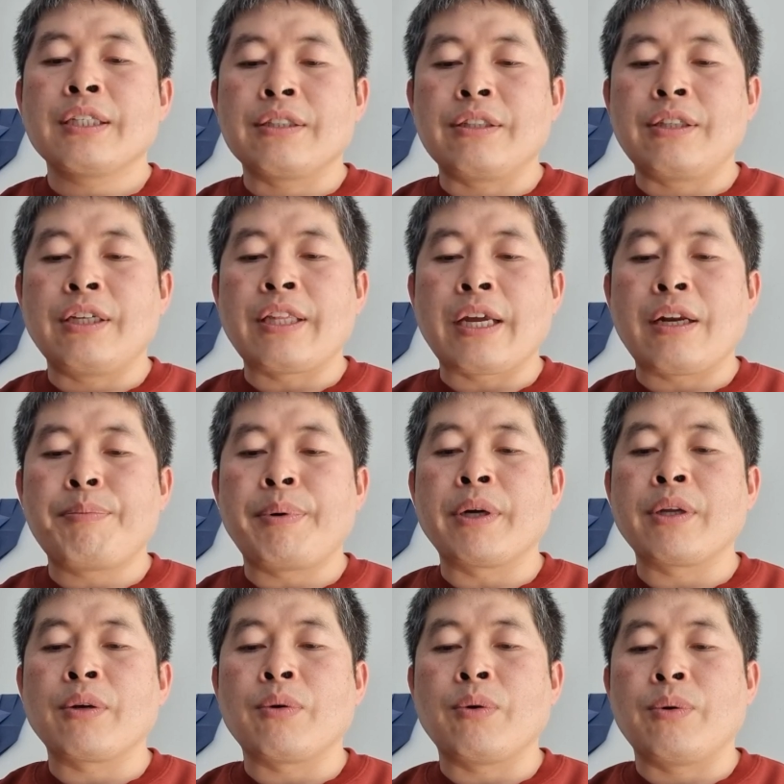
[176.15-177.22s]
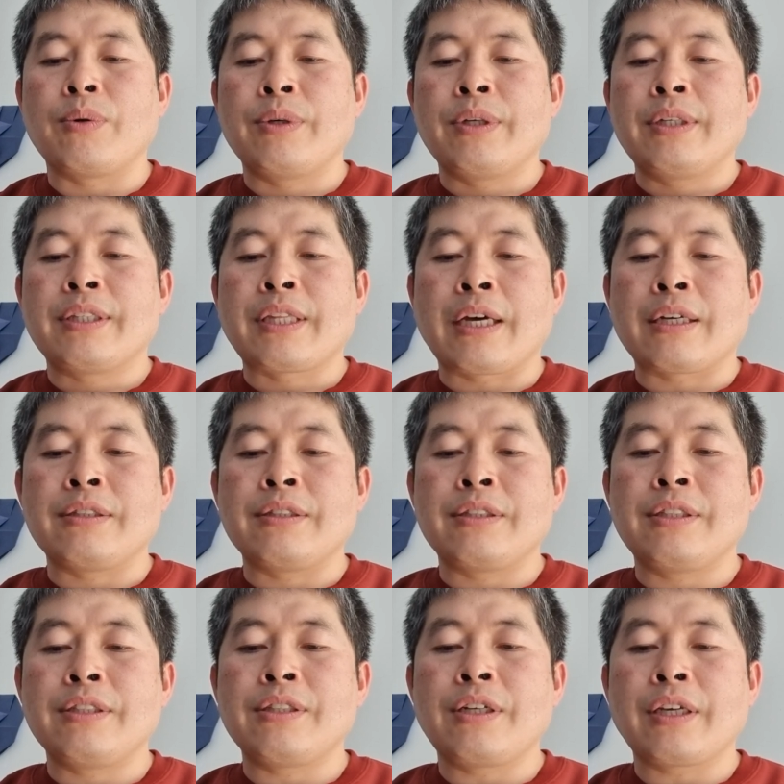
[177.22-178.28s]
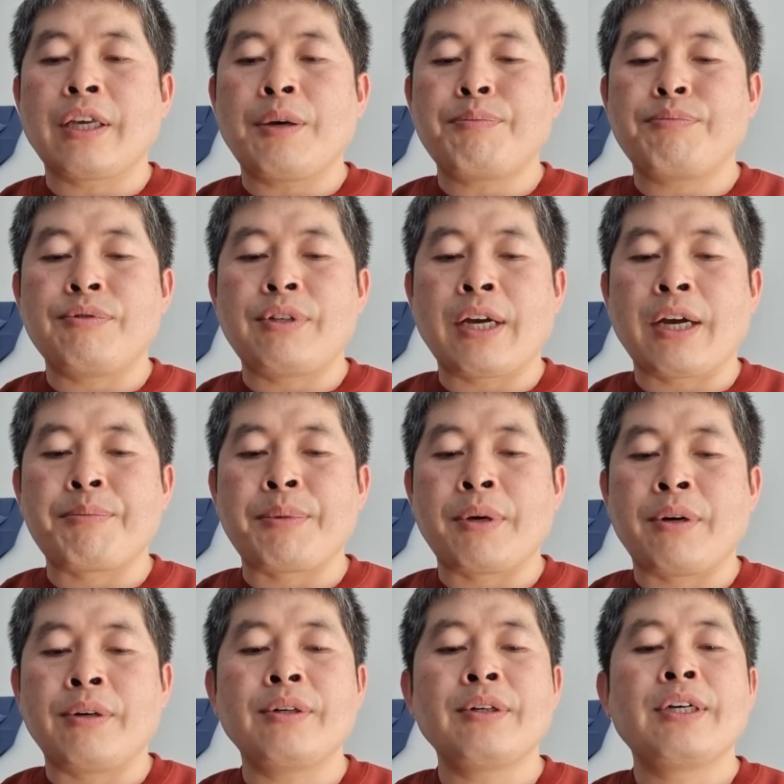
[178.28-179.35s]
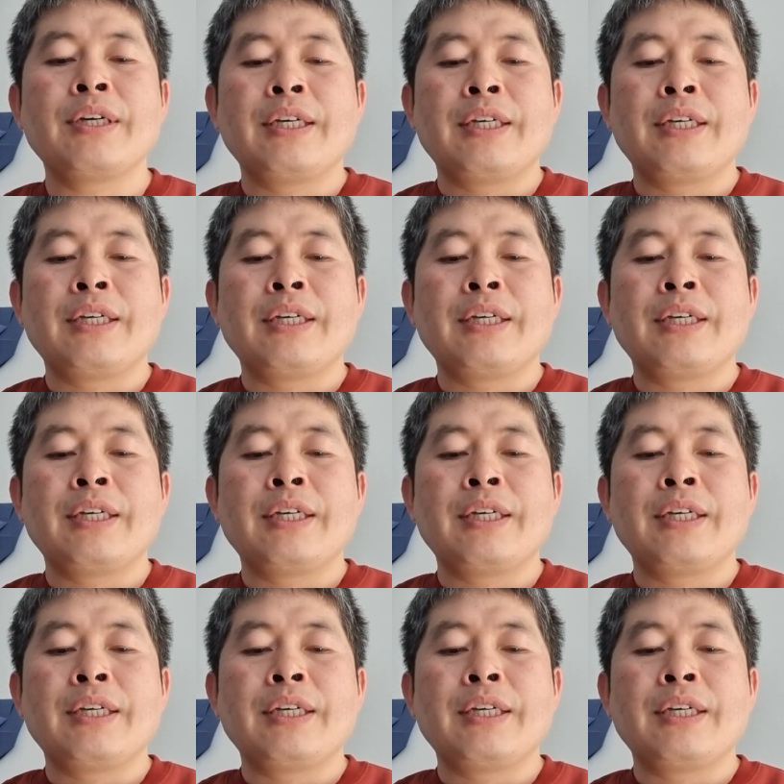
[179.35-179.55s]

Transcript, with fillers: 그들이 나를 버리고 다른 신들에게 분양하며